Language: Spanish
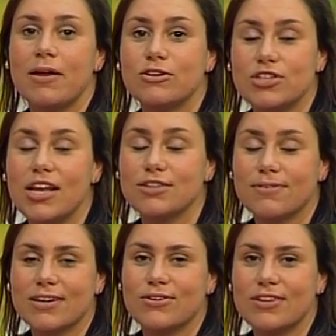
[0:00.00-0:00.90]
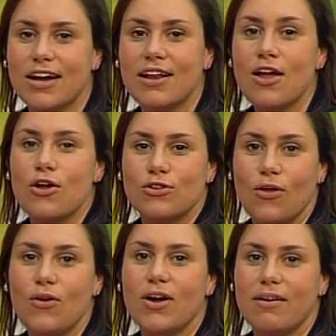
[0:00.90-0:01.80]
pero sí les van a contar
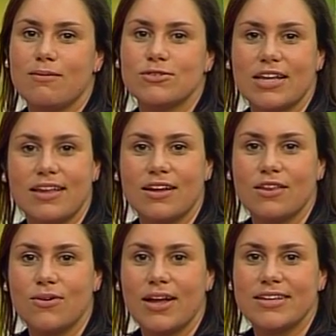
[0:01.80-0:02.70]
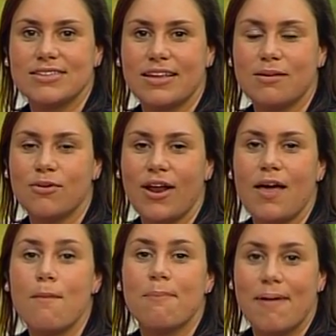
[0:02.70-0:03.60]
todo lo que vamos a tener durante esta
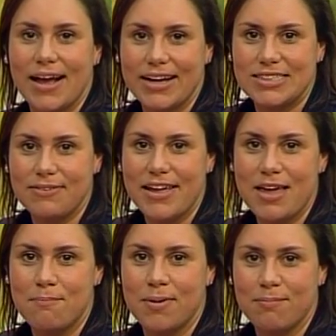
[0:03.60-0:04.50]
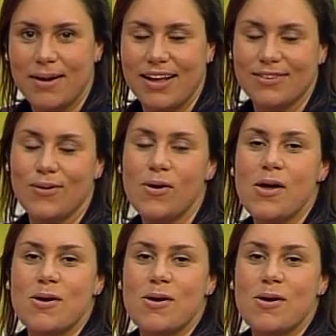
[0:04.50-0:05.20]
temporada para que se vayan preparando.